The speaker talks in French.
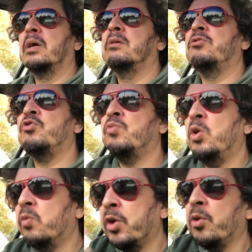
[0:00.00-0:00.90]
Si je
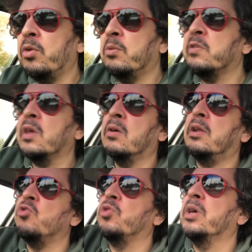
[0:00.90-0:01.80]
voulais ouvrir une mosquée en
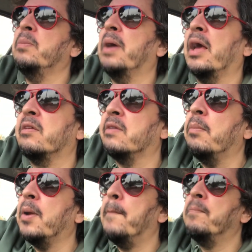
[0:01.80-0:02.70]
Algérie, par
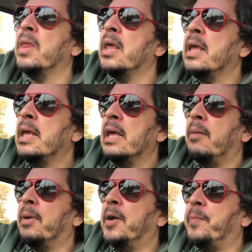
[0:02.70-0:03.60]
exemple,
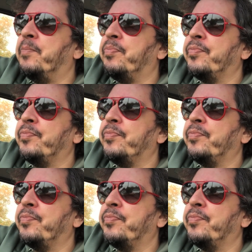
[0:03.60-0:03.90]
eh ben,